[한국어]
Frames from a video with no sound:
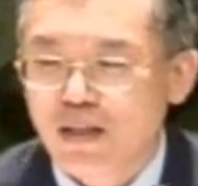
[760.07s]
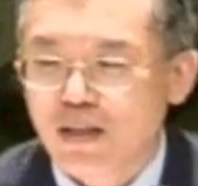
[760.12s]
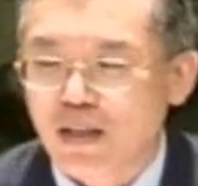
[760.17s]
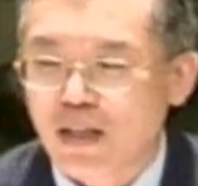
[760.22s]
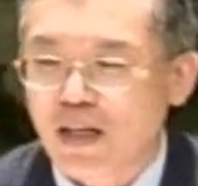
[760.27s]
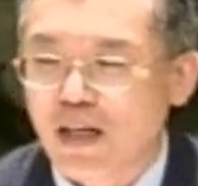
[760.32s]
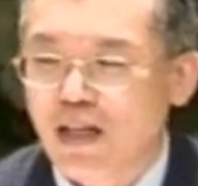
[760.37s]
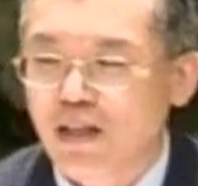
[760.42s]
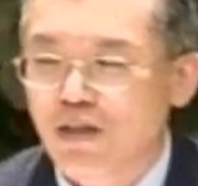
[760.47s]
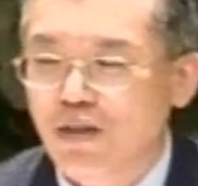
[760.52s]

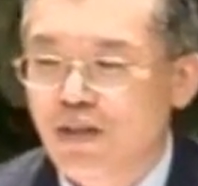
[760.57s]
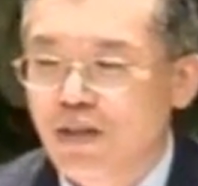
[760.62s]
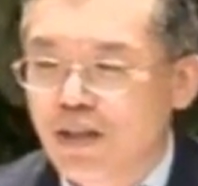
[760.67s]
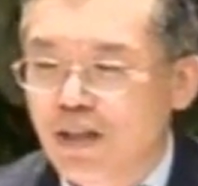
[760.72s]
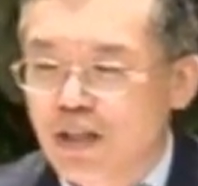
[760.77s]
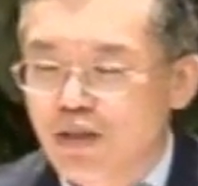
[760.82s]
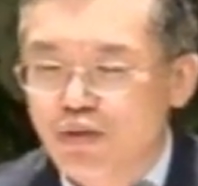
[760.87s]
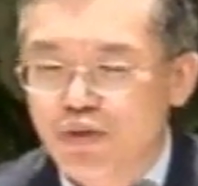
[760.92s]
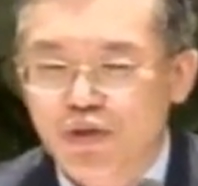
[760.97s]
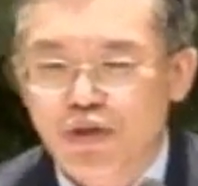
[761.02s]
내가
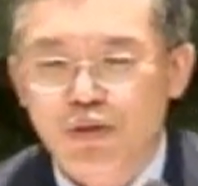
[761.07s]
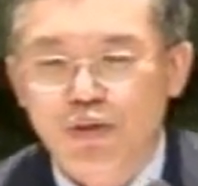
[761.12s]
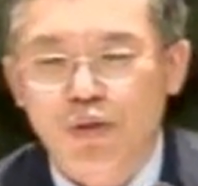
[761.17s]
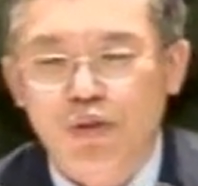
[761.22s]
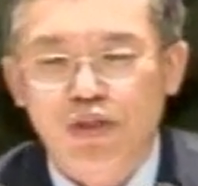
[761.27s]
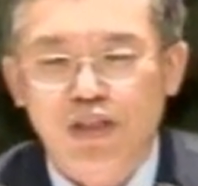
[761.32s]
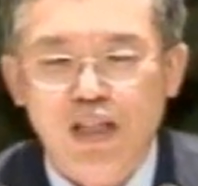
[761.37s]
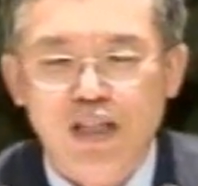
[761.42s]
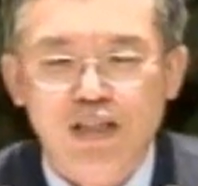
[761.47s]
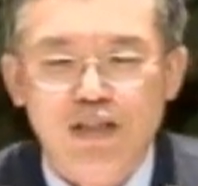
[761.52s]
너에게
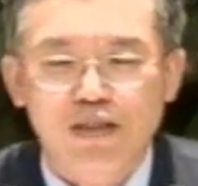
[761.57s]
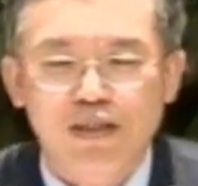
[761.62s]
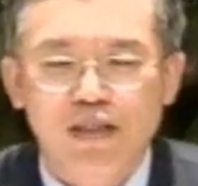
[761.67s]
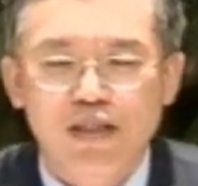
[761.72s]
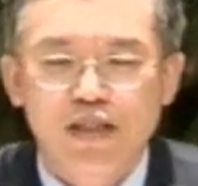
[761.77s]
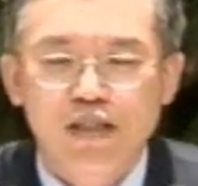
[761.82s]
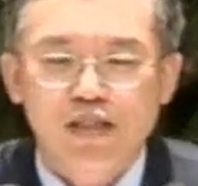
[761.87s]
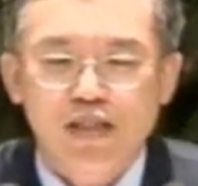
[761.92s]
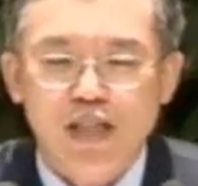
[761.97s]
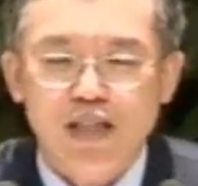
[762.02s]
주시고자 하는
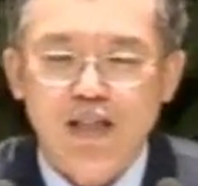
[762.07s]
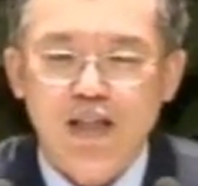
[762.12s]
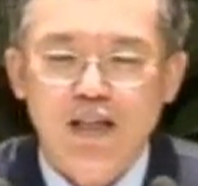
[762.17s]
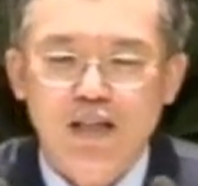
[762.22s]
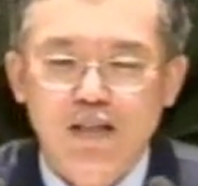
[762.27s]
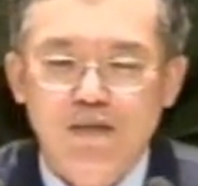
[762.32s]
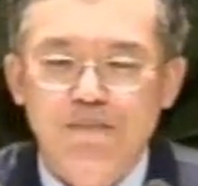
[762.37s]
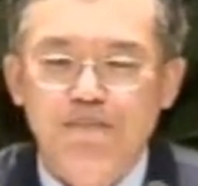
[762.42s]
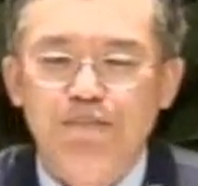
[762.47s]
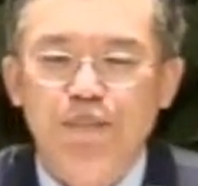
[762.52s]

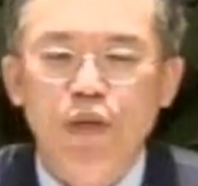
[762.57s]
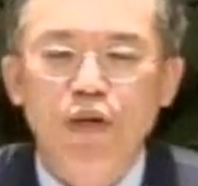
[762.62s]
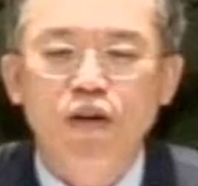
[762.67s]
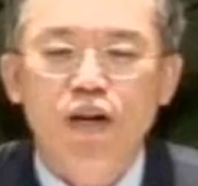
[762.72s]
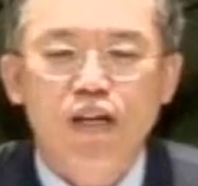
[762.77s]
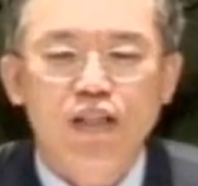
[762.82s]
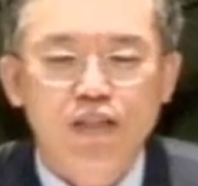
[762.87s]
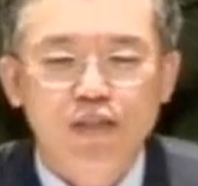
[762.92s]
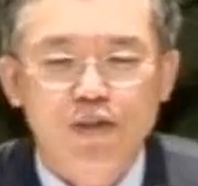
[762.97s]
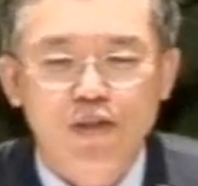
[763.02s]
생각은
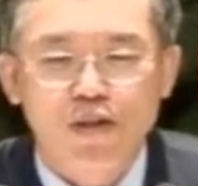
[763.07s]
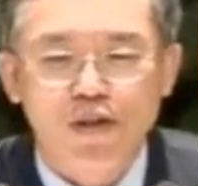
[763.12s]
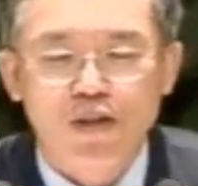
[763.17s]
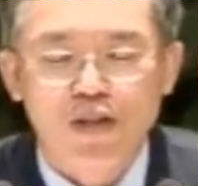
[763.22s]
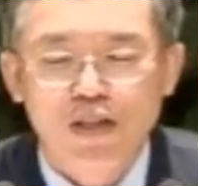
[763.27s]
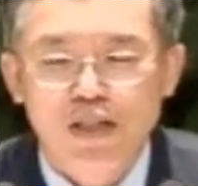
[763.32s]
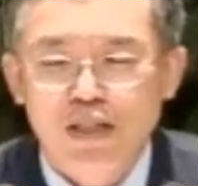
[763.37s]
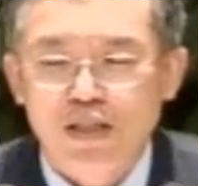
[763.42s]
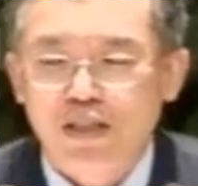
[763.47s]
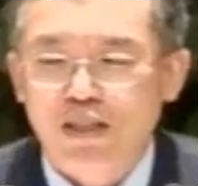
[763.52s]
평안이요